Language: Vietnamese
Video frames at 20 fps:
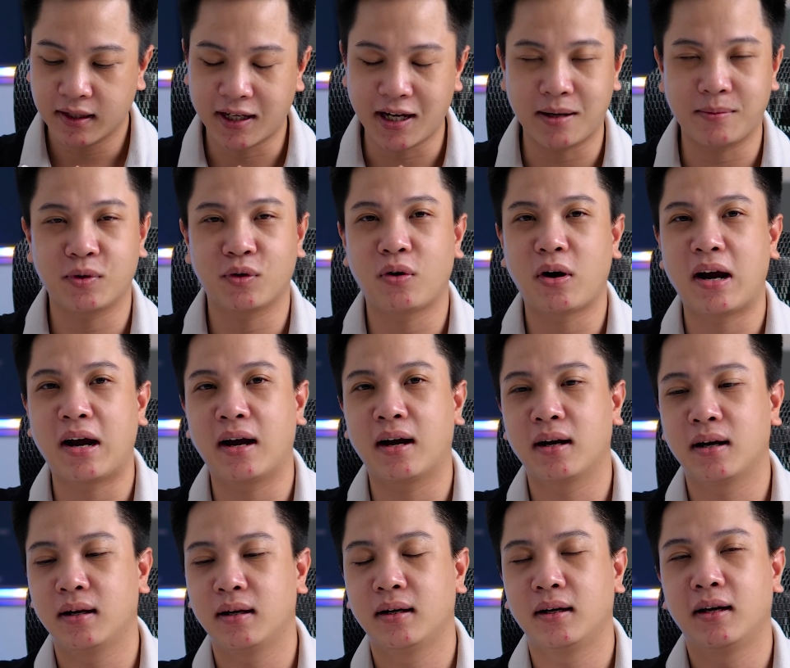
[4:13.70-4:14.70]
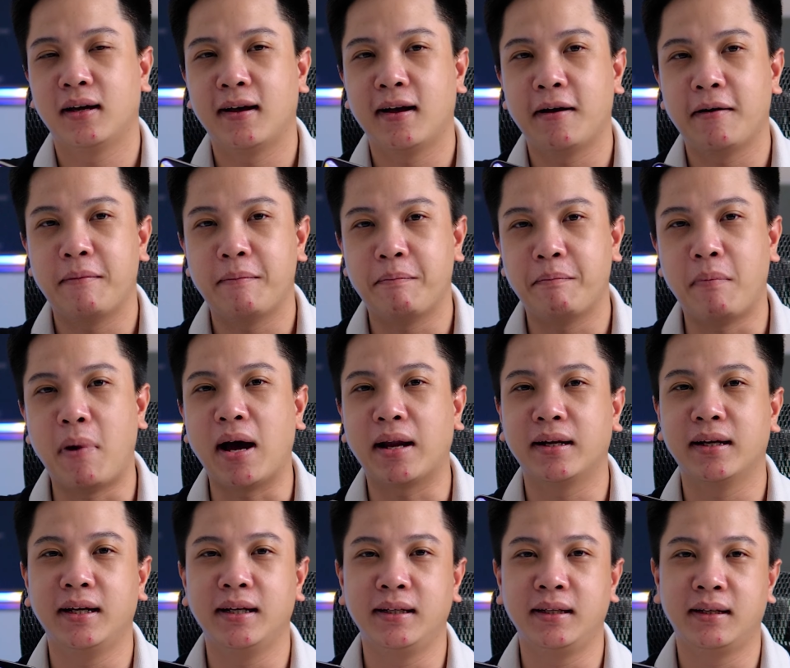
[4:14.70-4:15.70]
camera,
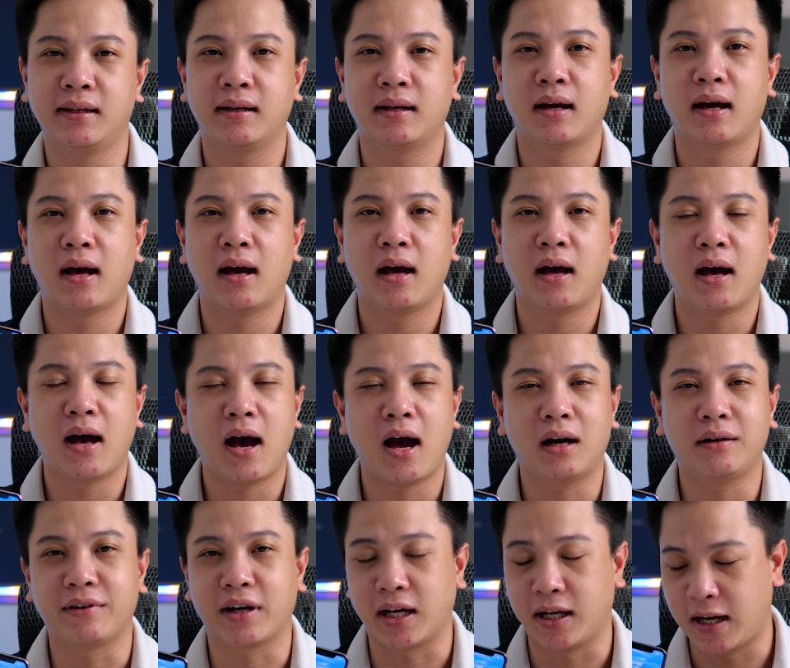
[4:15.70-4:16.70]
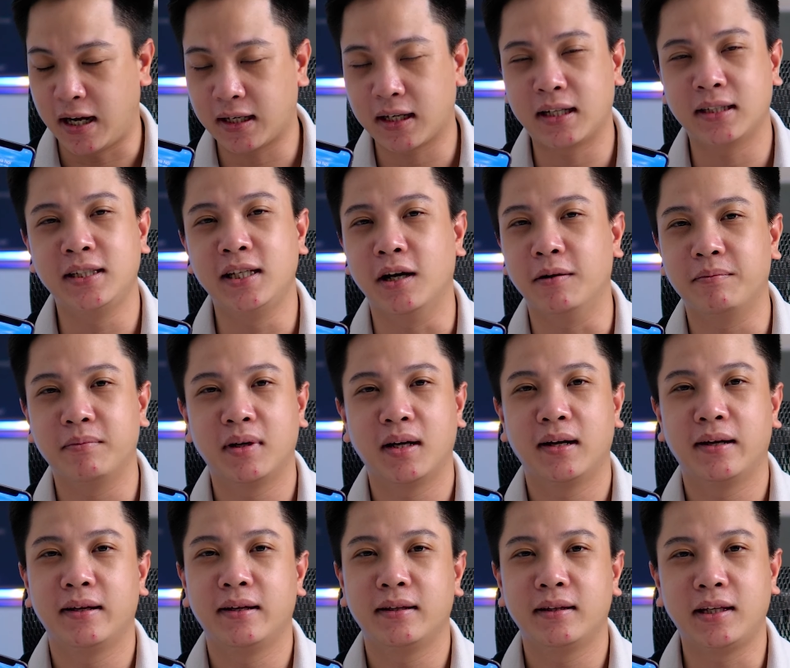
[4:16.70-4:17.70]
màn hình hay về khả năng đa nhiệm
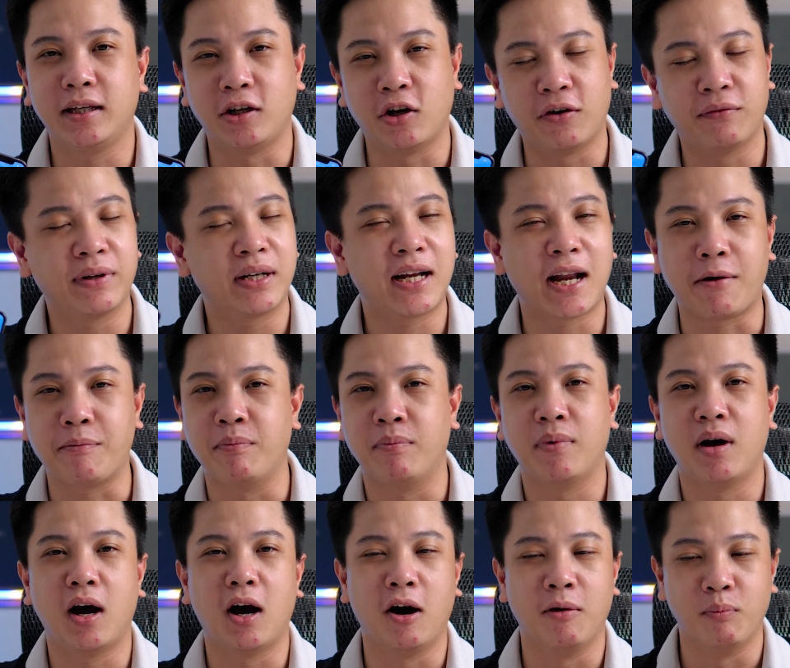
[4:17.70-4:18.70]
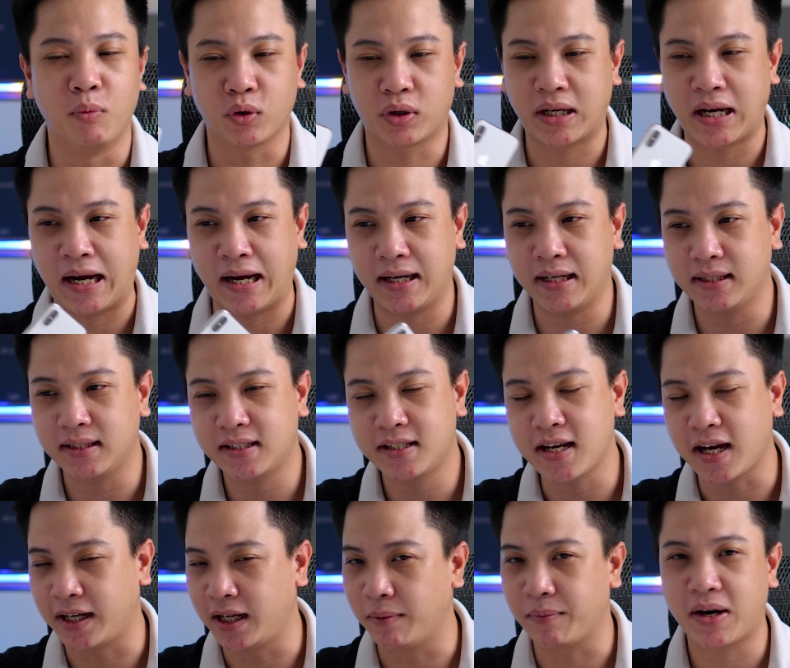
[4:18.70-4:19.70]
thì nó vẫn nằm ở một cái
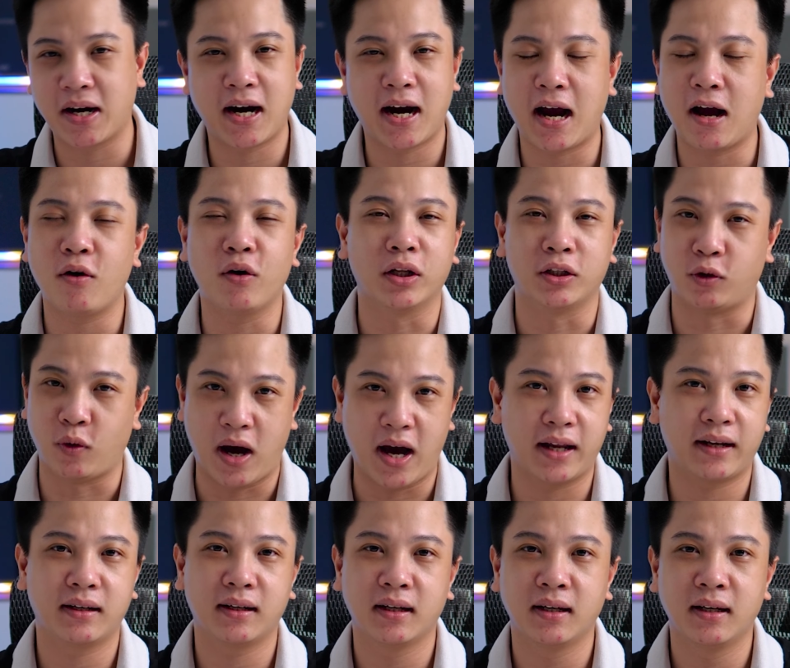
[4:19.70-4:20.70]
trải nghiệm khác hoàn toàn.